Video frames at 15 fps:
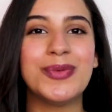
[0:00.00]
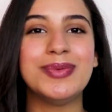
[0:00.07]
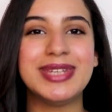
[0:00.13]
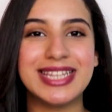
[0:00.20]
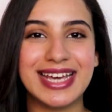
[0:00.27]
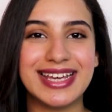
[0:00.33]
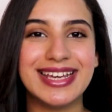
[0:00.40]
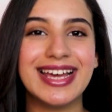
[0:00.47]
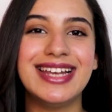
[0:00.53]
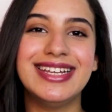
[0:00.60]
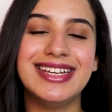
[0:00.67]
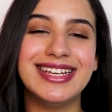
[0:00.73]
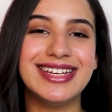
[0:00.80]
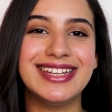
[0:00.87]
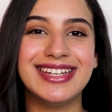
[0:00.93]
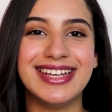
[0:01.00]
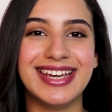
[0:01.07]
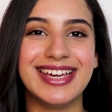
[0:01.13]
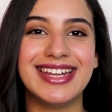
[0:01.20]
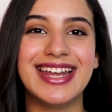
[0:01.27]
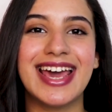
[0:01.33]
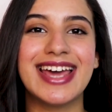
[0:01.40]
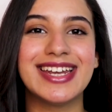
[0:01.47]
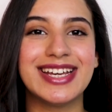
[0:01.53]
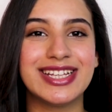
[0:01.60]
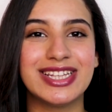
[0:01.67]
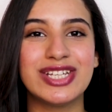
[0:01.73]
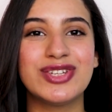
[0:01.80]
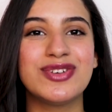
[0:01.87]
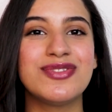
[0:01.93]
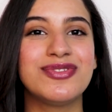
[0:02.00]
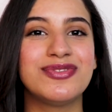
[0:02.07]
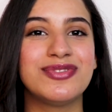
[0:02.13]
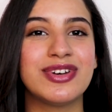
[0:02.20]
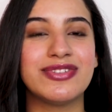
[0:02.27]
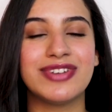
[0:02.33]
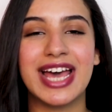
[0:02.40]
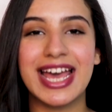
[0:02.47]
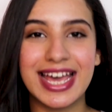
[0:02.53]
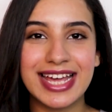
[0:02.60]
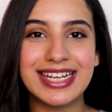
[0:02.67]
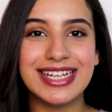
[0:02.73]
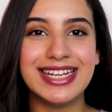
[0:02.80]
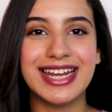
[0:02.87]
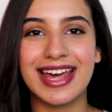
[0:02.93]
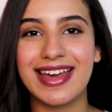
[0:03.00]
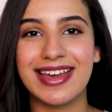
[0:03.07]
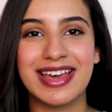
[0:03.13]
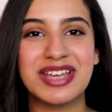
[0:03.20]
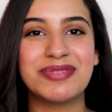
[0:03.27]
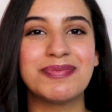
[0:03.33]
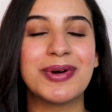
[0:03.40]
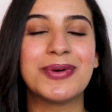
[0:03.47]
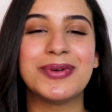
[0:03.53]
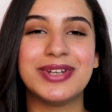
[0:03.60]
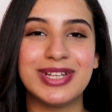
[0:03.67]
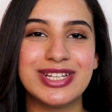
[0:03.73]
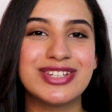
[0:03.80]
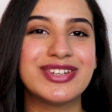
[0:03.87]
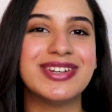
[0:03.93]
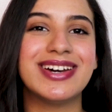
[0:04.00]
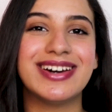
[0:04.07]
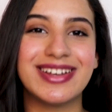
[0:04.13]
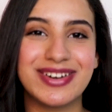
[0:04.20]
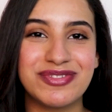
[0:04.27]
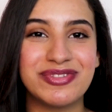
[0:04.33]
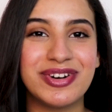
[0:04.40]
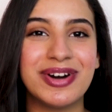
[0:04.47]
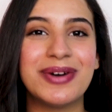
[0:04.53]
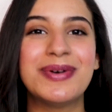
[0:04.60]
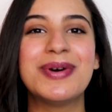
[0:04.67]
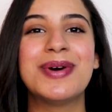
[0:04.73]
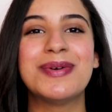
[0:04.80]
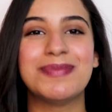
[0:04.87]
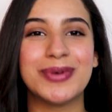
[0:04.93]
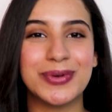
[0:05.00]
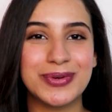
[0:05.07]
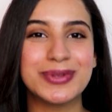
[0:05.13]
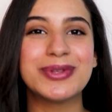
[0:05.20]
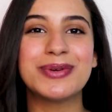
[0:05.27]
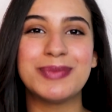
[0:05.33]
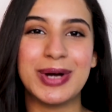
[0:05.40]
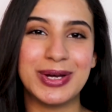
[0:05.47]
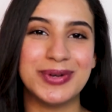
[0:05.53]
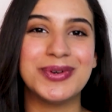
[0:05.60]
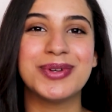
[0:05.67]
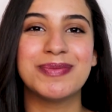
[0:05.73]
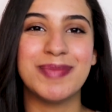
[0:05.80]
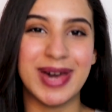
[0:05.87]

وبيتهيألي إن إحنا هنكتشف في أهالينا حاجات ما كناش نعرفها من كتر ما هنقعد